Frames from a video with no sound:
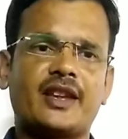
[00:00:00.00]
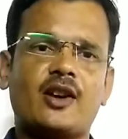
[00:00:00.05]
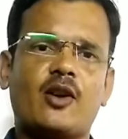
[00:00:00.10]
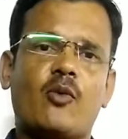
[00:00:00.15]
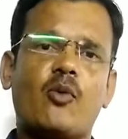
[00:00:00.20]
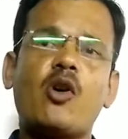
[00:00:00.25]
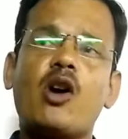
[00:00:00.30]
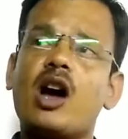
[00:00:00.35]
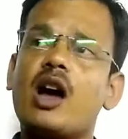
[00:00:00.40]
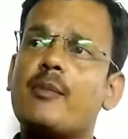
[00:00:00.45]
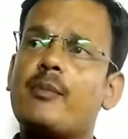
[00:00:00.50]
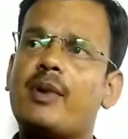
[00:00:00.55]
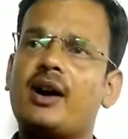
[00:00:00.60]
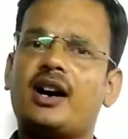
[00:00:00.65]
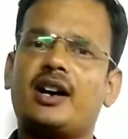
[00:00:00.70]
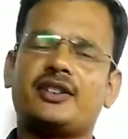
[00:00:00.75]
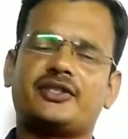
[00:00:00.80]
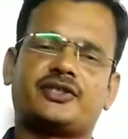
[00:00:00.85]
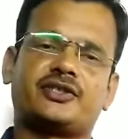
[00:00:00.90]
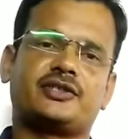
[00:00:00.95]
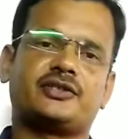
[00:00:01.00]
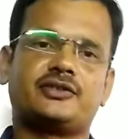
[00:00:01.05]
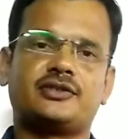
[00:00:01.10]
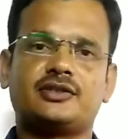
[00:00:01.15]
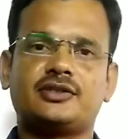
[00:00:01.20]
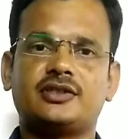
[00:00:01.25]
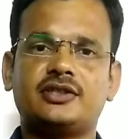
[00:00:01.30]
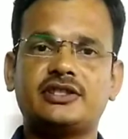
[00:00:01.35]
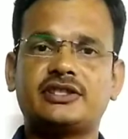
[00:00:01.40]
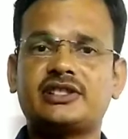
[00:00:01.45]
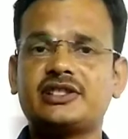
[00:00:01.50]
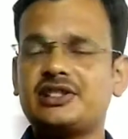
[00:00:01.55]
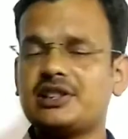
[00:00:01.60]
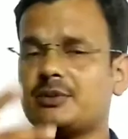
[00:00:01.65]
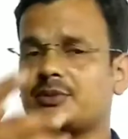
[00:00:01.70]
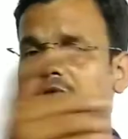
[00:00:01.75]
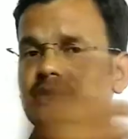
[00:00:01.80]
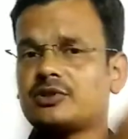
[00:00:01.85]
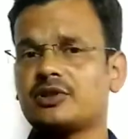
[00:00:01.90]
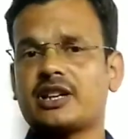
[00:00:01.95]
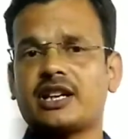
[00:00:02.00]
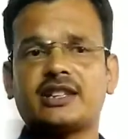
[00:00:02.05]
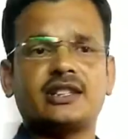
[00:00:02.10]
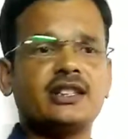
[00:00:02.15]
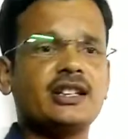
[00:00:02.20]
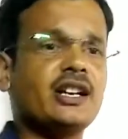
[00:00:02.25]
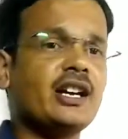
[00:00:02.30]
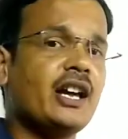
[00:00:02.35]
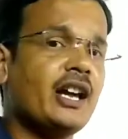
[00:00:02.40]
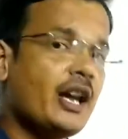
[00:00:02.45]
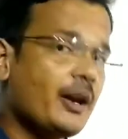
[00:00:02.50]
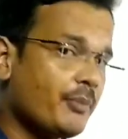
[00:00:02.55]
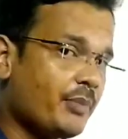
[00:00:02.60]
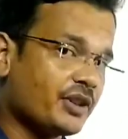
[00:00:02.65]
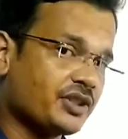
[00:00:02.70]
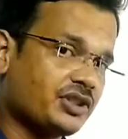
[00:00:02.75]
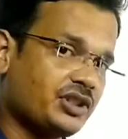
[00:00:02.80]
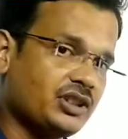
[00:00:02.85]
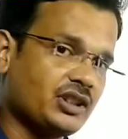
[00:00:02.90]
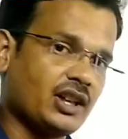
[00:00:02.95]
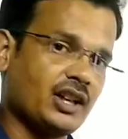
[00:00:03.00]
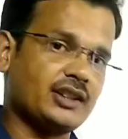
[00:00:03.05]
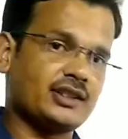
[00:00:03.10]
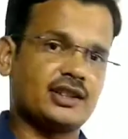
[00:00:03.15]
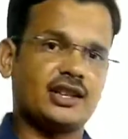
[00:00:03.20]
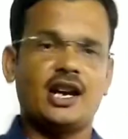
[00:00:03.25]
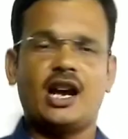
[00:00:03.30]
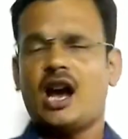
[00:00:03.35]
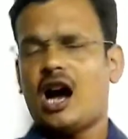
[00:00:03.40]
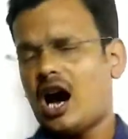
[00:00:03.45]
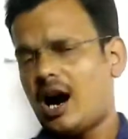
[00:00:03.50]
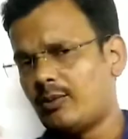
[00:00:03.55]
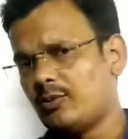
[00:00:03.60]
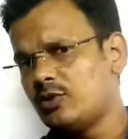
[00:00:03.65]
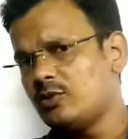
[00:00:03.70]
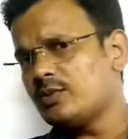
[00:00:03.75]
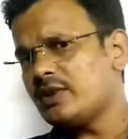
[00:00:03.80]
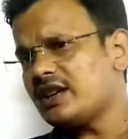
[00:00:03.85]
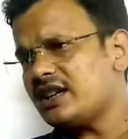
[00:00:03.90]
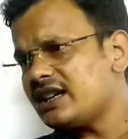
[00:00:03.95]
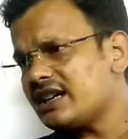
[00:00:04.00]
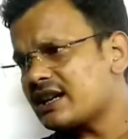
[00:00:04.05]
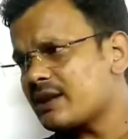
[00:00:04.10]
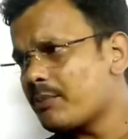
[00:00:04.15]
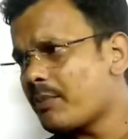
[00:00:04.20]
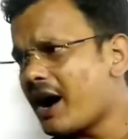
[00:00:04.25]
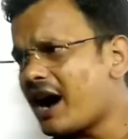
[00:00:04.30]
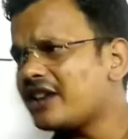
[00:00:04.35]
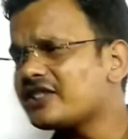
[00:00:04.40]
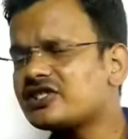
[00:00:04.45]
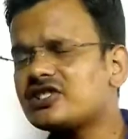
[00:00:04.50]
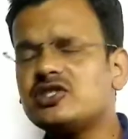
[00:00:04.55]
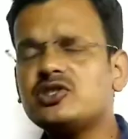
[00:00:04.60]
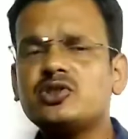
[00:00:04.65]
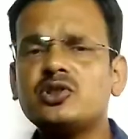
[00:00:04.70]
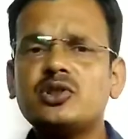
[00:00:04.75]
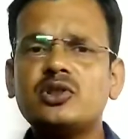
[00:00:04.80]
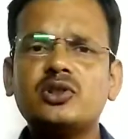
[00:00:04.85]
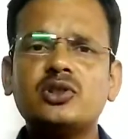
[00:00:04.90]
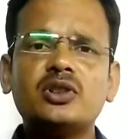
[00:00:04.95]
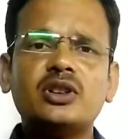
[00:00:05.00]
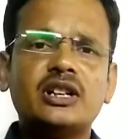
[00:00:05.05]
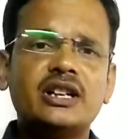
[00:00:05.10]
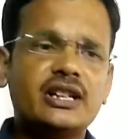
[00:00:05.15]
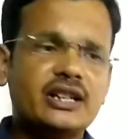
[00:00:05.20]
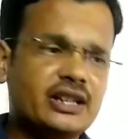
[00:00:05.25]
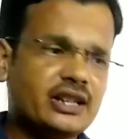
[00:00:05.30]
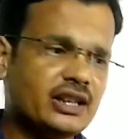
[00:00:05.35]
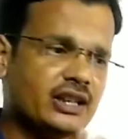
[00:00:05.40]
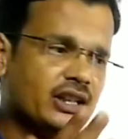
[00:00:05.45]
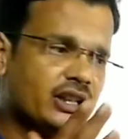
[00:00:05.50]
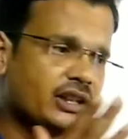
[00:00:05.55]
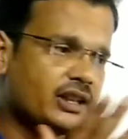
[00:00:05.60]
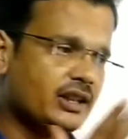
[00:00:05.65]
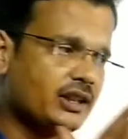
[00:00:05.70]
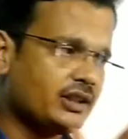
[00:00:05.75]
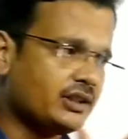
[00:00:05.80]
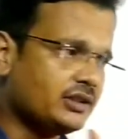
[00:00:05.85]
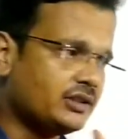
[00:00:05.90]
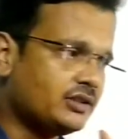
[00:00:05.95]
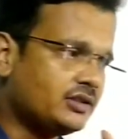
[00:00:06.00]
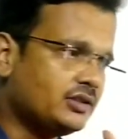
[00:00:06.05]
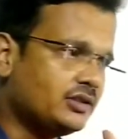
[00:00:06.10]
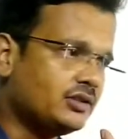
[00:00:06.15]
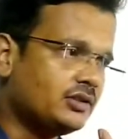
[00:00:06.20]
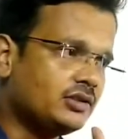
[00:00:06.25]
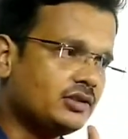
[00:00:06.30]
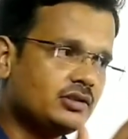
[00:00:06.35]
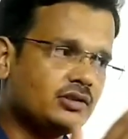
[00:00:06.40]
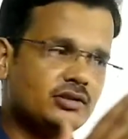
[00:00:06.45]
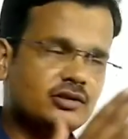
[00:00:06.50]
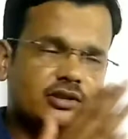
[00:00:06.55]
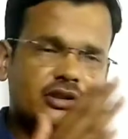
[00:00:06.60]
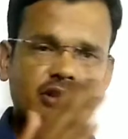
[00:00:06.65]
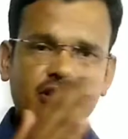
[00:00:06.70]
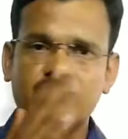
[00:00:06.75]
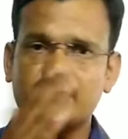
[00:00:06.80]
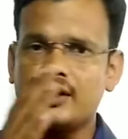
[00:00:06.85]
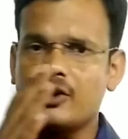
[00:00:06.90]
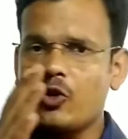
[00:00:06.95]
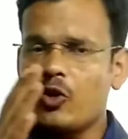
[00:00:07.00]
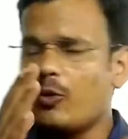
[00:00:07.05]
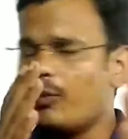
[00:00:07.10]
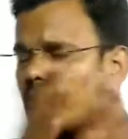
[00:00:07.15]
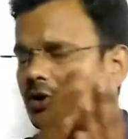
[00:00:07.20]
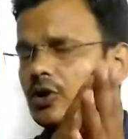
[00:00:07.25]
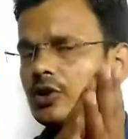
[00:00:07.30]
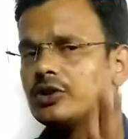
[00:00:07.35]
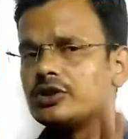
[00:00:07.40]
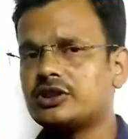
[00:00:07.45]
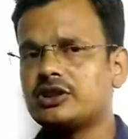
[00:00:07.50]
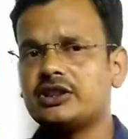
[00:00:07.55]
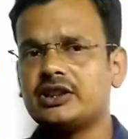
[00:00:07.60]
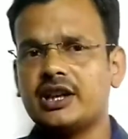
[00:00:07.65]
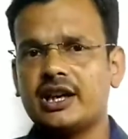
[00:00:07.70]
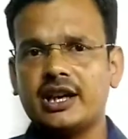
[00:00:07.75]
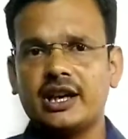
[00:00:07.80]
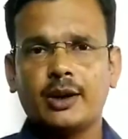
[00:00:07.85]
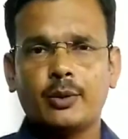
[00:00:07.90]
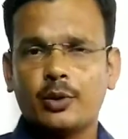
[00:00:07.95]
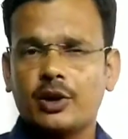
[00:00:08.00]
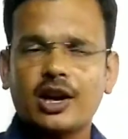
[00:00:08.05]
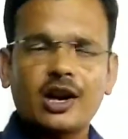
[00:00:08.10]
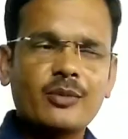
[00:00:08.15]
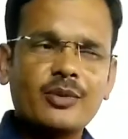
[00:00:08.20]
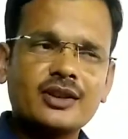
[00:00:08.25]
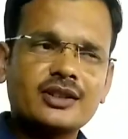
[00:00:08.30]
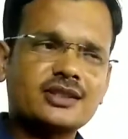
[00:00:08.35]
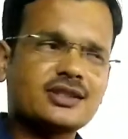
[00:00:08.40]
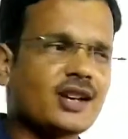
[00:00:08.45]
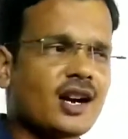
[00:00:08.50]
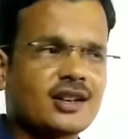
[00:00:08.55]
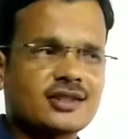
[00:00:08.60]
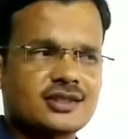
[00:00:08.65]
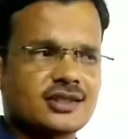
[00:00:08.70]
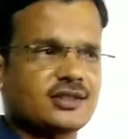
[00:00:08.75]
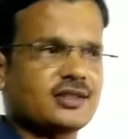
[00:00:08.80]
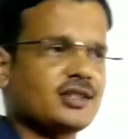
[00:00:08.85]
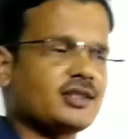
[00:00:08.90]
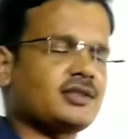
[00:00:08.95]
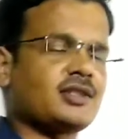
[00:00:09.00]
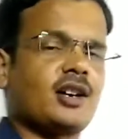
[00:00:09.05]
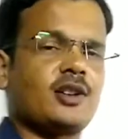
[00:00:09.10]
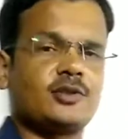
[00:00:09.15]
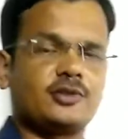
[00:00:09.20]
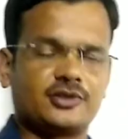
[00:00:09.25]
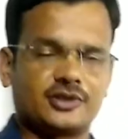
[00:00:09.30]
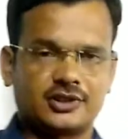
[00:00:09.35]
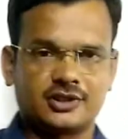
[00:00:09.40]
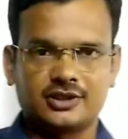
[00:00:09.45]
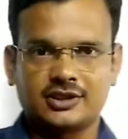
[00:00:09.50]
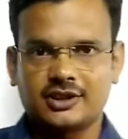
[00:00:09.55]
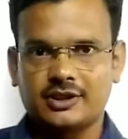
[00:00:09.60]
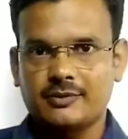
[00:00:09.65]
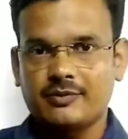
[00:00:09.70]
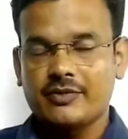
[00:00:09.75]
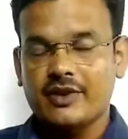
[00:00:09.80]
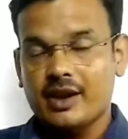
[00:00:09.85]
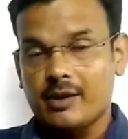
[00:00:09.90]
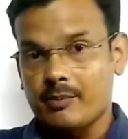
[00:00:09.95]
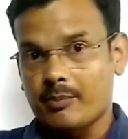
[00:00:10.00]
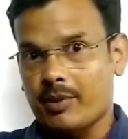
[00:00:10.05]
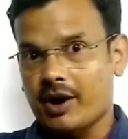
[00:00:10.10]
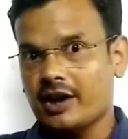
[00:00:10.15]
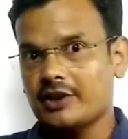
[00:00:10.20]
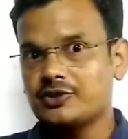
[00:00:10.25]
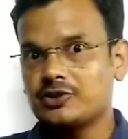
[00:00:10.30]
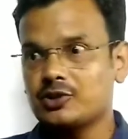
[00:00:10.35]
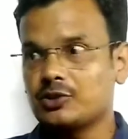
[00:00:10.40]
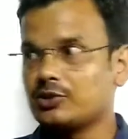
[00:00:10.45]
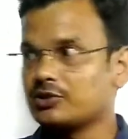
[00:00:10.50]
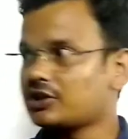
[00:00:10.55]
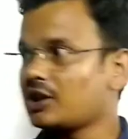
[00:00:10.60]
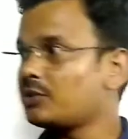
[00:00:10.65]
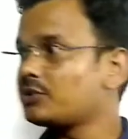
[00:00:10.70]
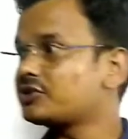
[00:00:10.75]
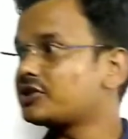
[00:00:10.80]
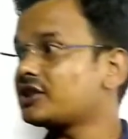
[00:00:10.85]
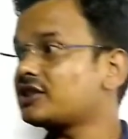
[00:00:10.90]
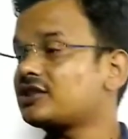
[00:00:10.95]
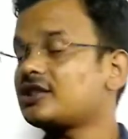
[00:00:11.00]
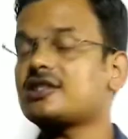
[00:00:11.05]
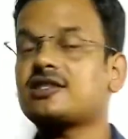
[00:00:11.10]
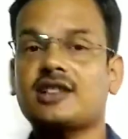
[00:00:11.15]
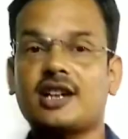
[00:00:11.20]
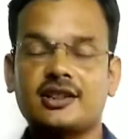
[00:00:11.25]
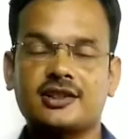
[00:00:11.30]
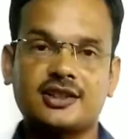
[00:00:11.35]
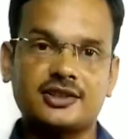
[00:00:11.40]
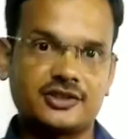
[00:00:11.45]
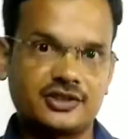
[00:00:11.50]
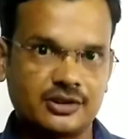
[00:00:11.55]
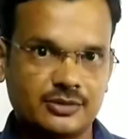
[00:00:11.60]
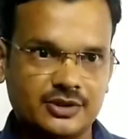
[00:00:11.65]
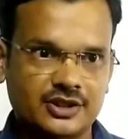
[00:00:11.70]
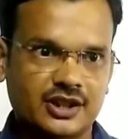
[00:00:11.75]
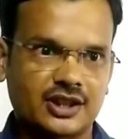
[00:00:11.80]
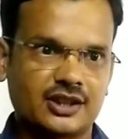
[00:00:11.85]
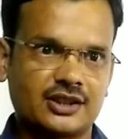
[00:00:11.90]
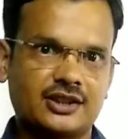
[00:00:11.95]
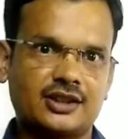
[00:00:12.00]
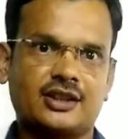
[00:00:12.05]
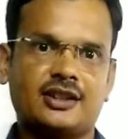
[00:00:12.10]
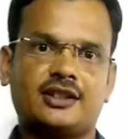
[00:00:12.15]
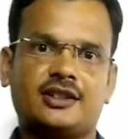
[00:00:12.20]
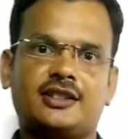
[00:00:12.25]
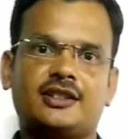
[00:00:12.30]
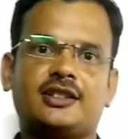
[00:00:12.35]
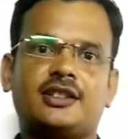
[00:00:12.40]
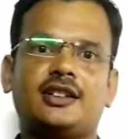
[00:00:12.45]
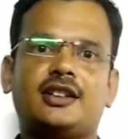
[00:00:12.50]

वो है बाज इसलिए हम उसको कहते हैं पक्षी राज अमूमन एक बाज की जो ए, उम्र होती है वो लगभग साठ सत्तर साल होती है बाज जो होता है वो सत्तर साल तक जीवित रहता है